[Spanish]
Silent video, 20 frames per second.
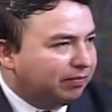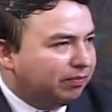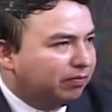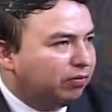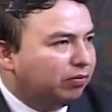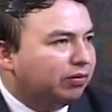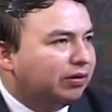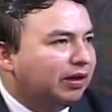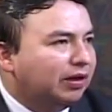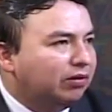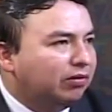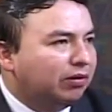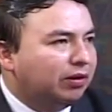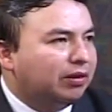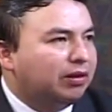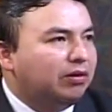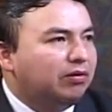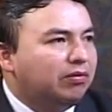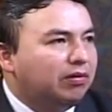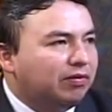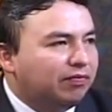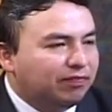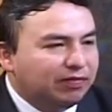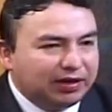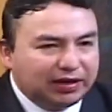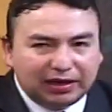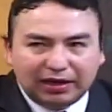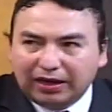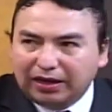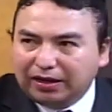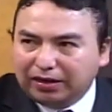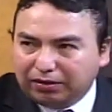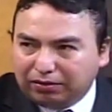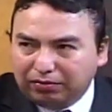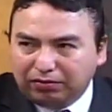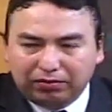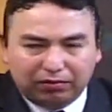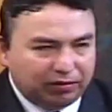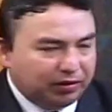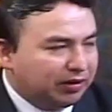buscando que se nulifique la
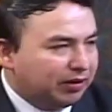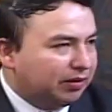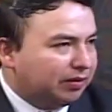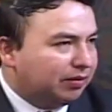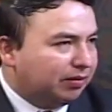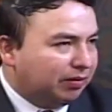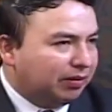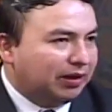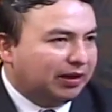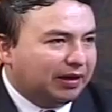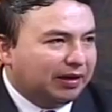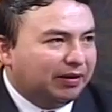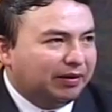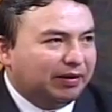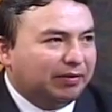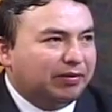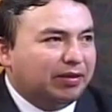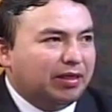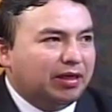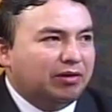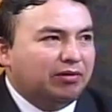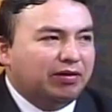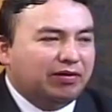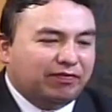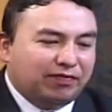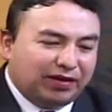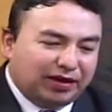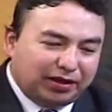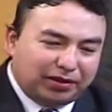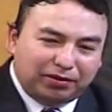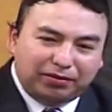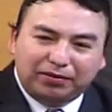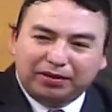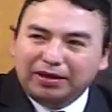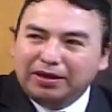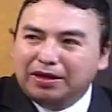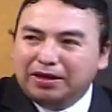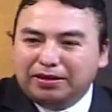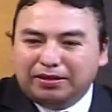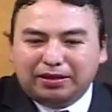elección, o sea, que a través de esa nulificación
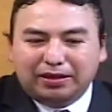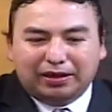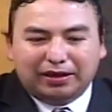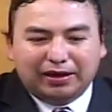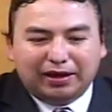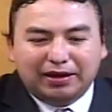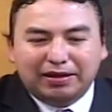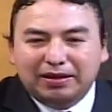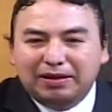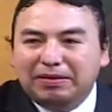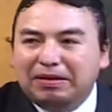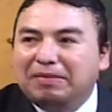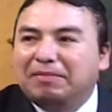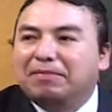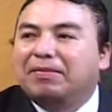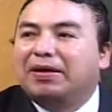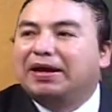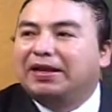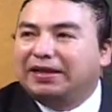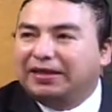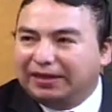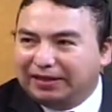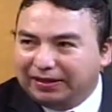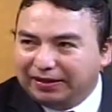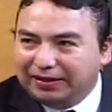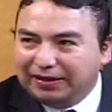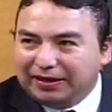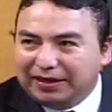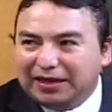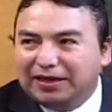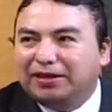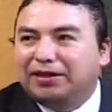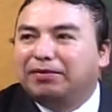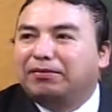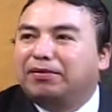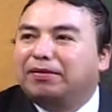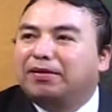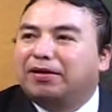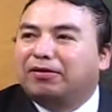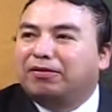se declare inválida y se
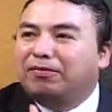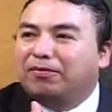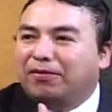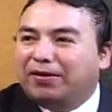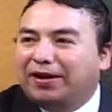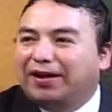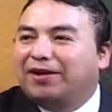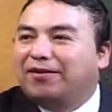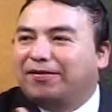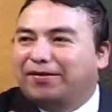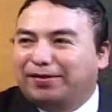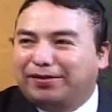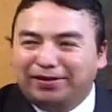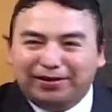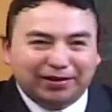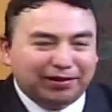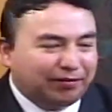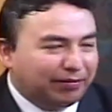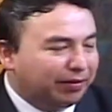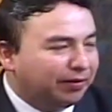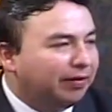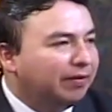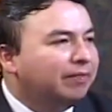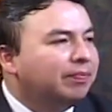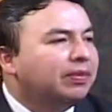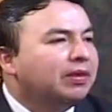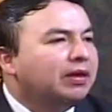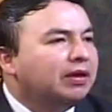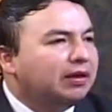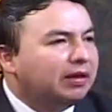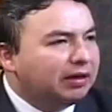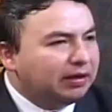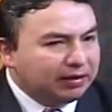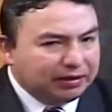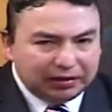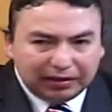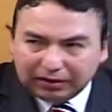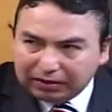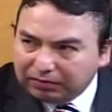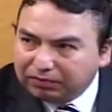vuelva a convocar a nuevas elecciones.
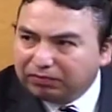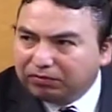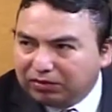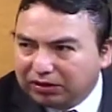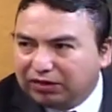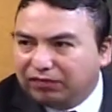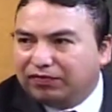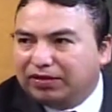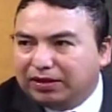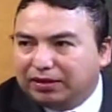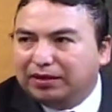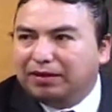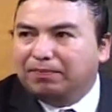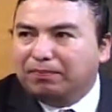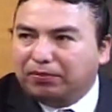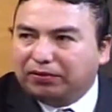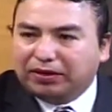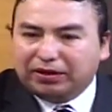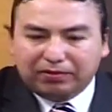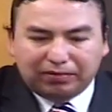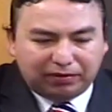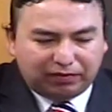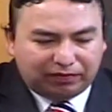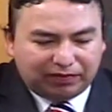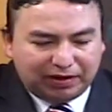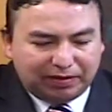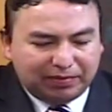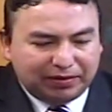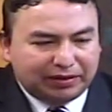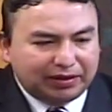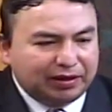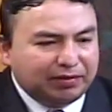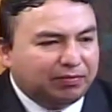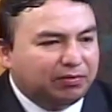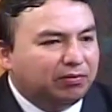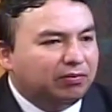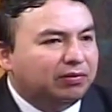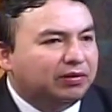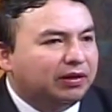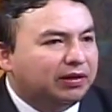Muy difícil porque, bueno, finalmente hay
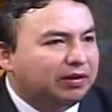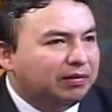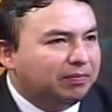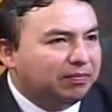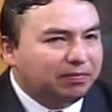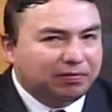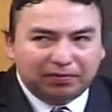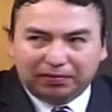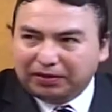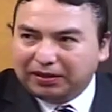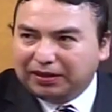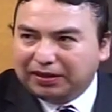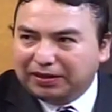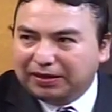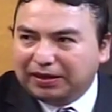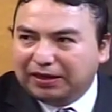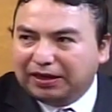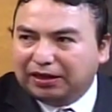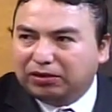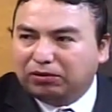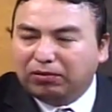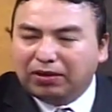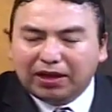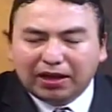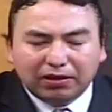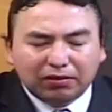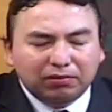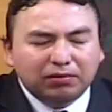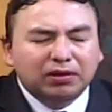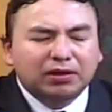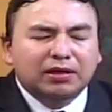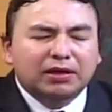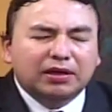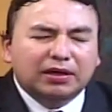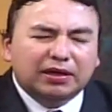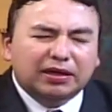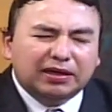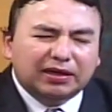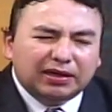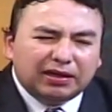voluntad del, electorado,
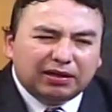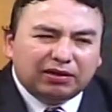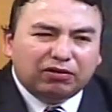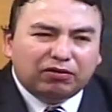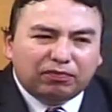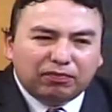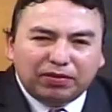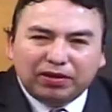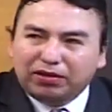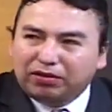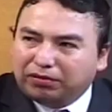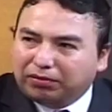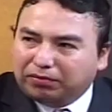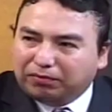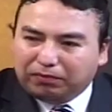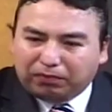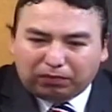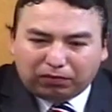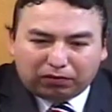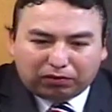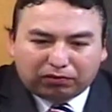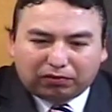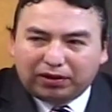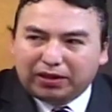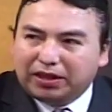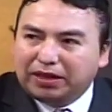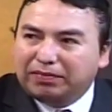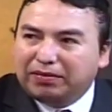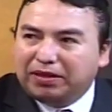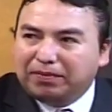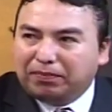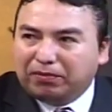eh, los medios por los cuales debe de